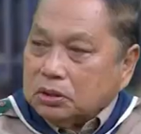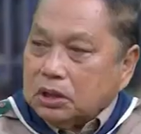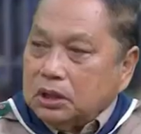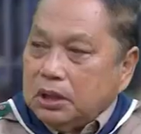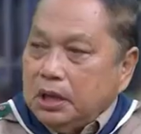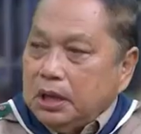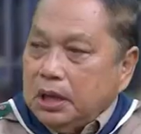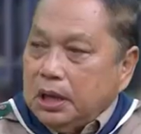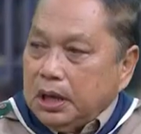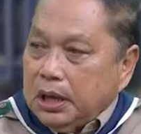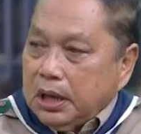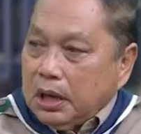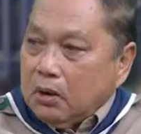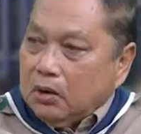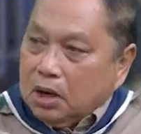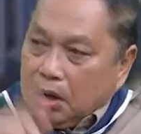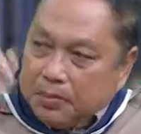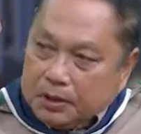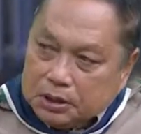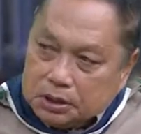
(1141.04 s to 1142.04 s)
ต้องซื้อที่นี่ เอา
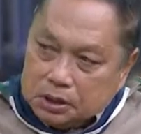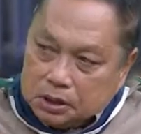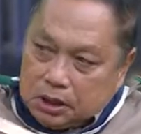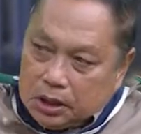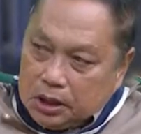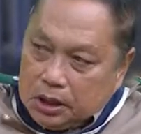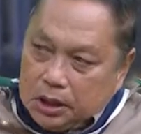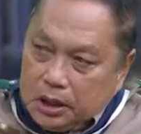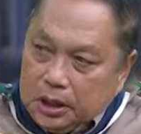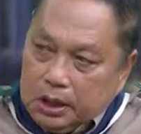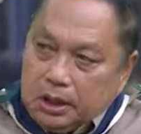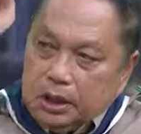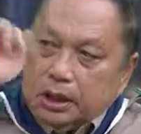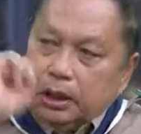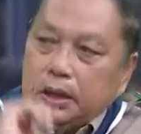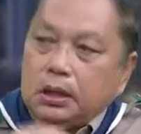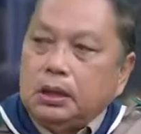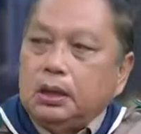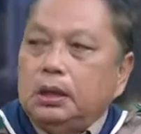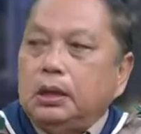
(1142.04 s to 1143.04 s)
เงินไปซื้อที่
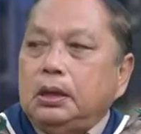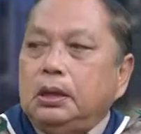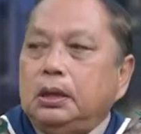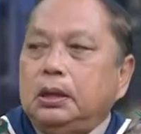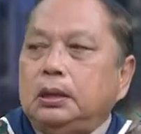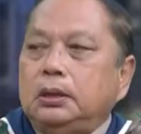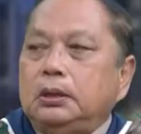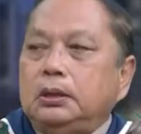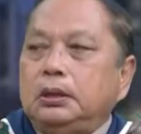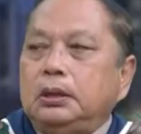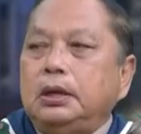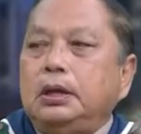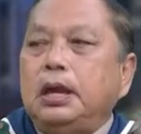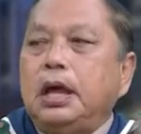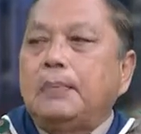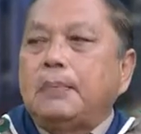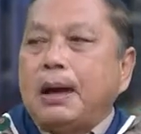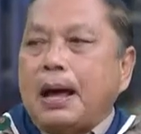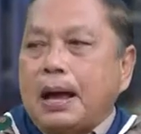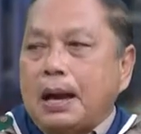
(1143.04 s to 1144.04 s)
ที่
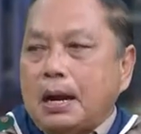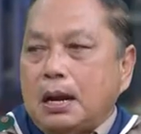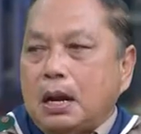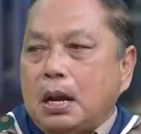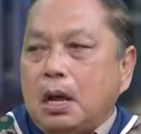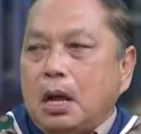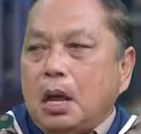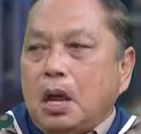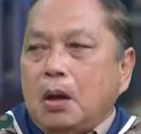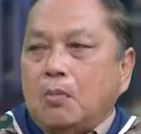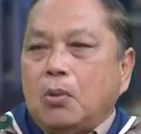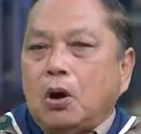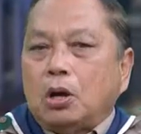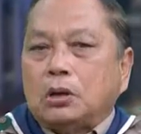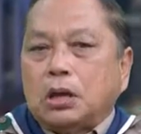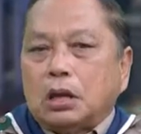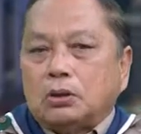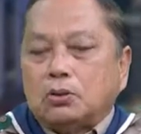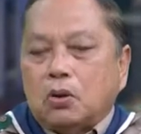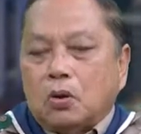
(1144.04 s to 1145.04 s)
ในปาน เพ
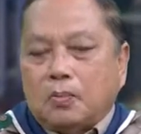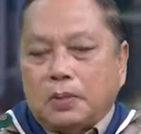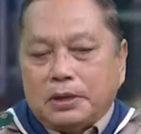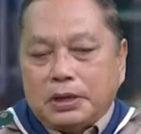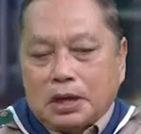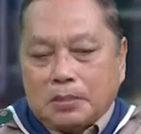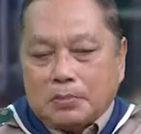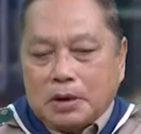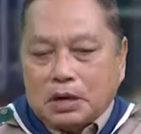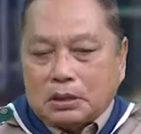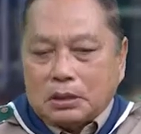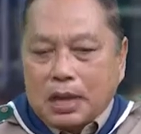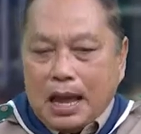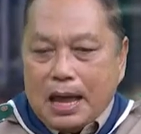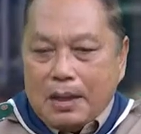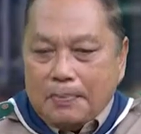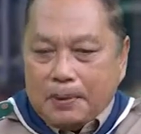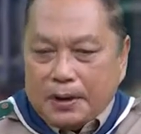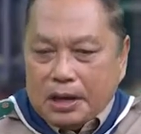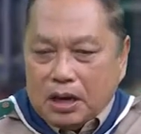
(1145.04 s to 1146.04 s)
ราะถ้าส่งไปจากเมืองไท
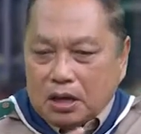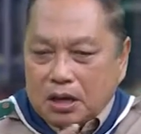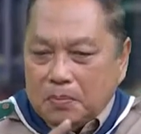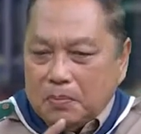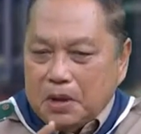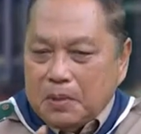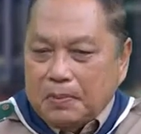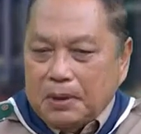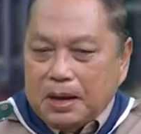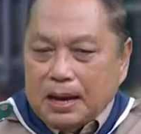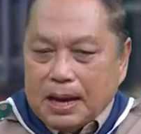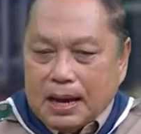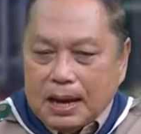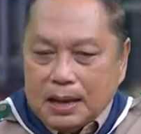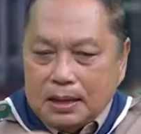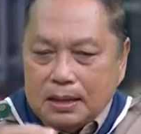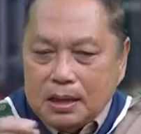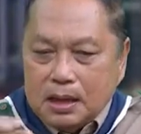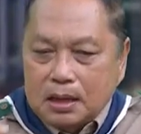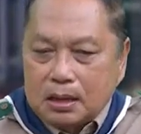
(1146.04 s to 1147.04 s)
ยประเดี๋ยวจะมีปัญหา
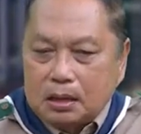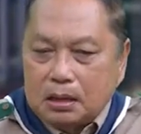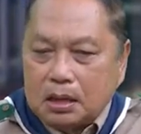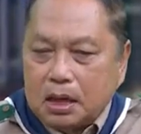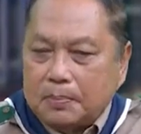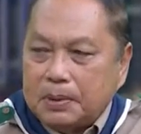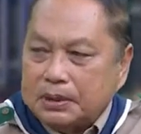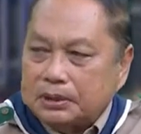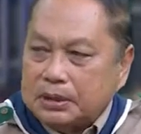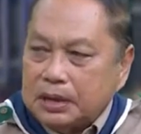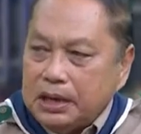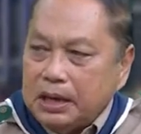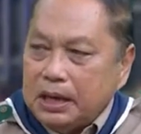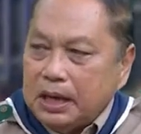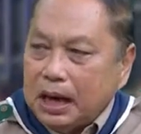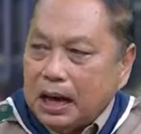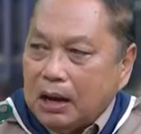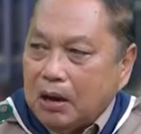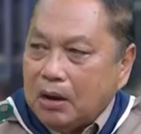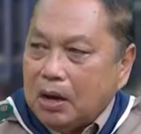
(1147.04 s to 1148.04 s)
เรื่องเรื่องภาษี
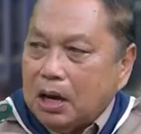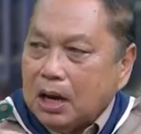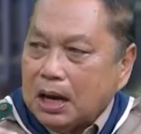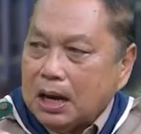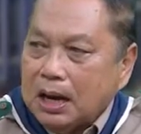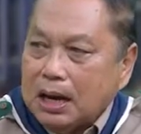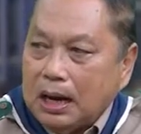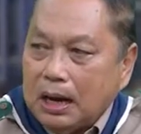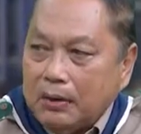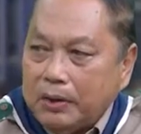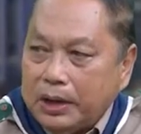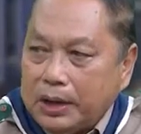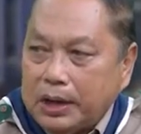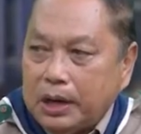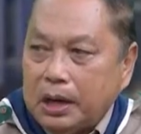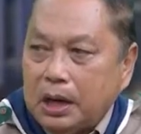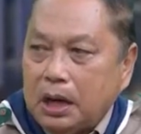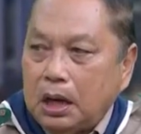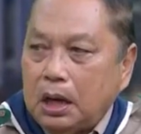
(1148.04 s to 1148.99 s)
ข้าขาเข้าอีก